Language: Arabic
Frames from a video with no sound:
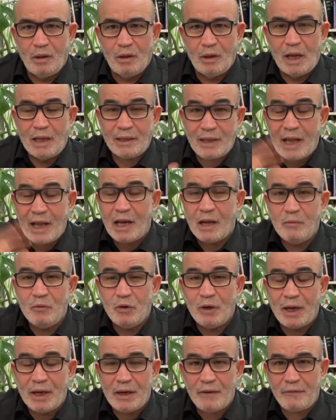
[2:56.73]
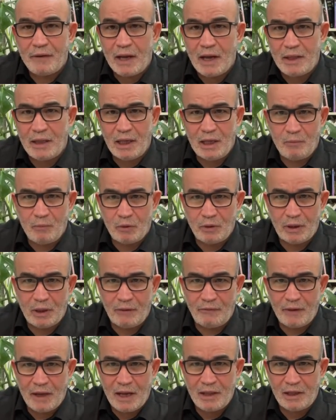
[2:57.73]
هل تعلمون أن في هذه
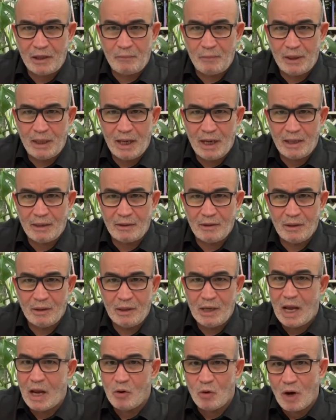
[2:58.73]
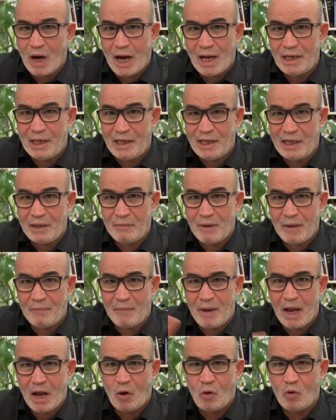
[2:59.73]
في هذه البلاد لا يقال للإمام
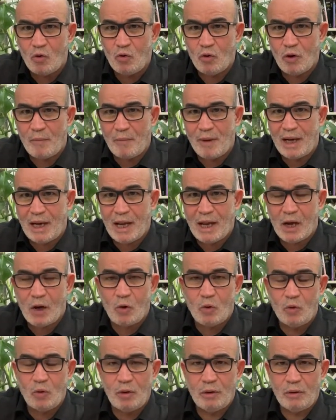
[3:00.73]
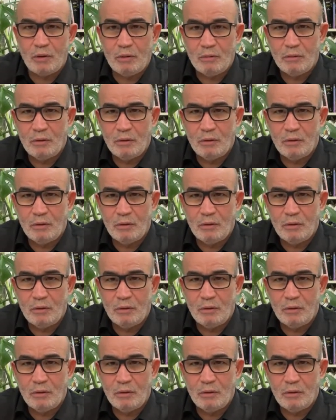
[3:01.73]
ما يقول وما لا يقول